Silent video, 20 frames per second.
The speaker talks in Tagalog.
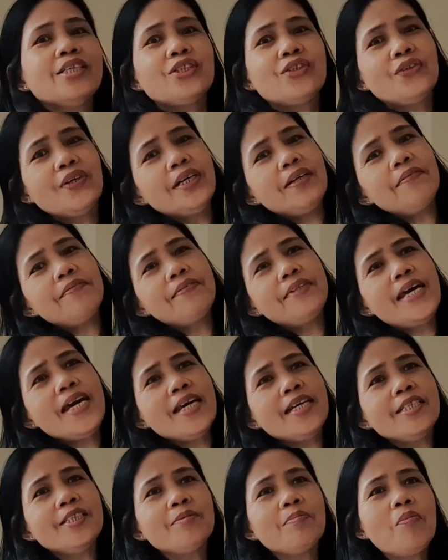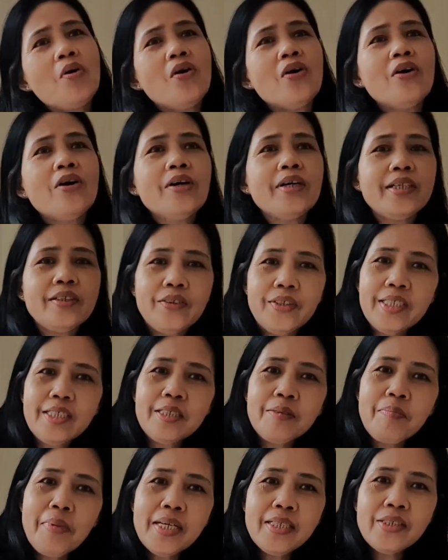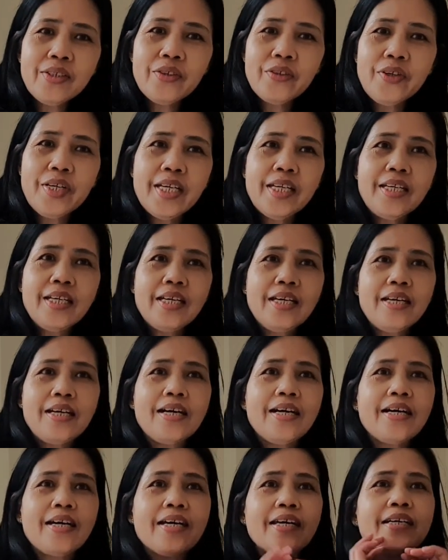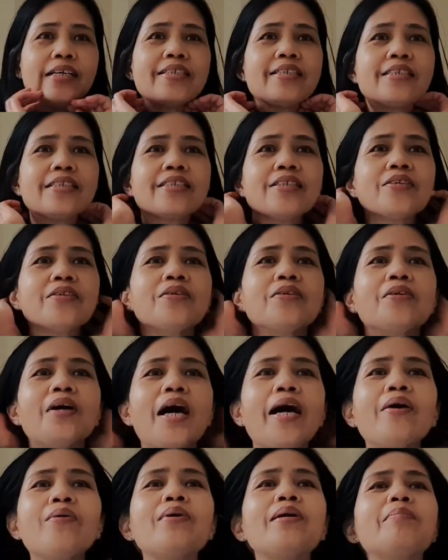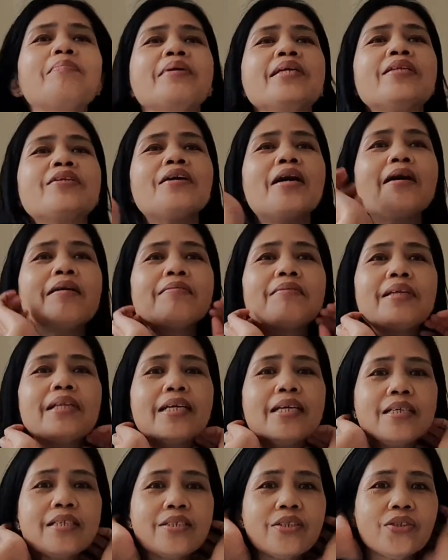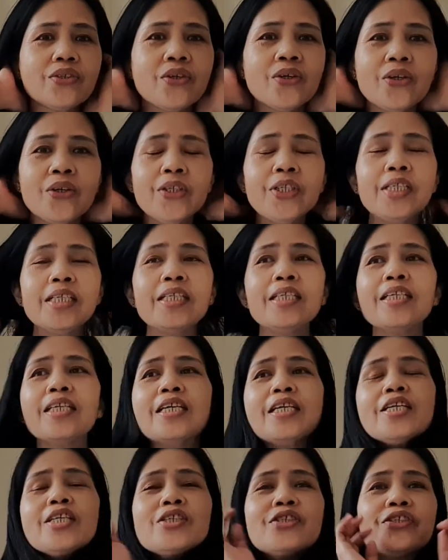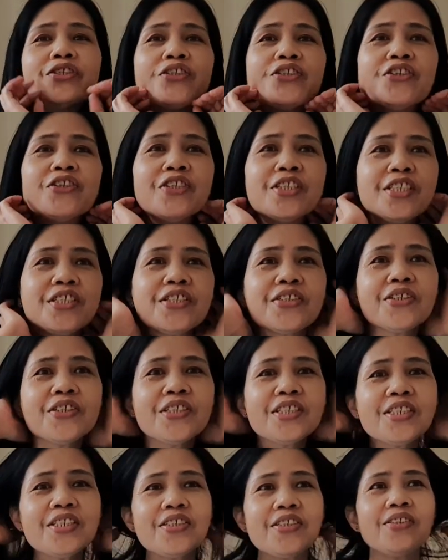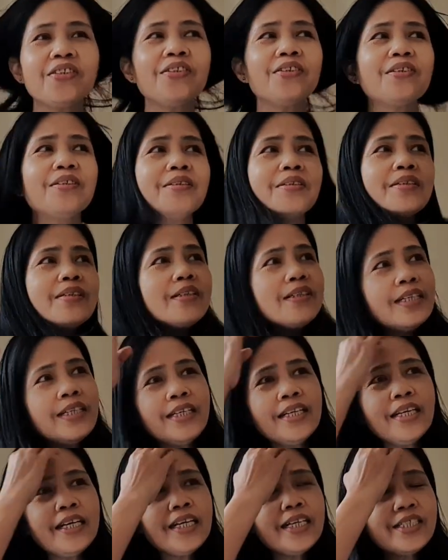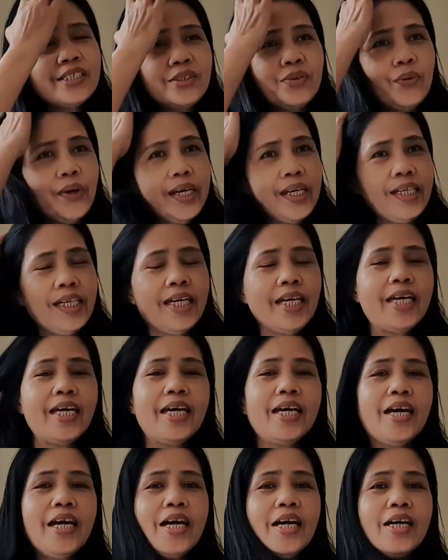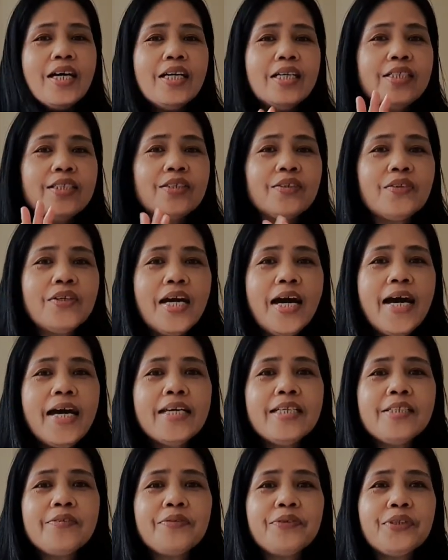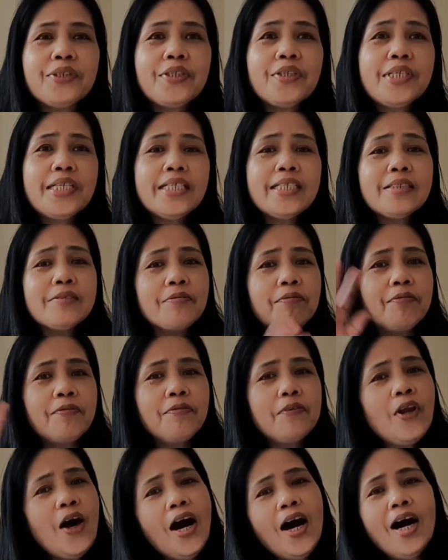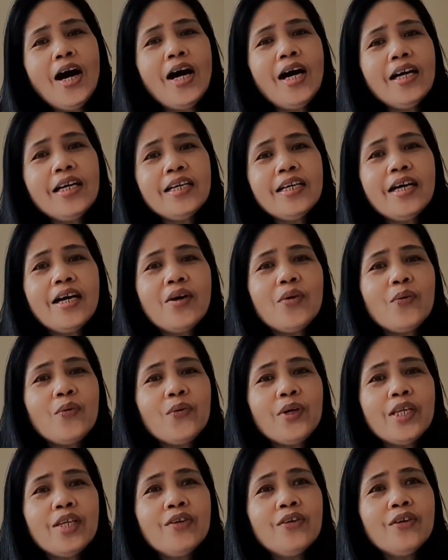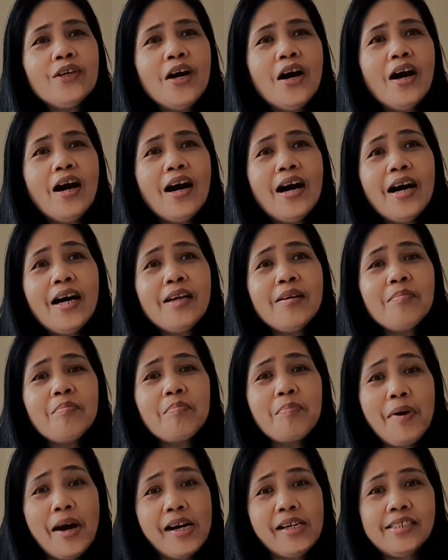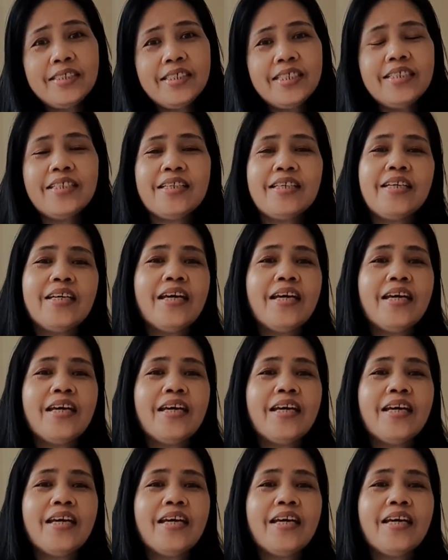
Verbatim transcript: 12 days more Christmas already guys so I will be traveling soon soon soon soon next week so guys for today's vlog we do the unboxing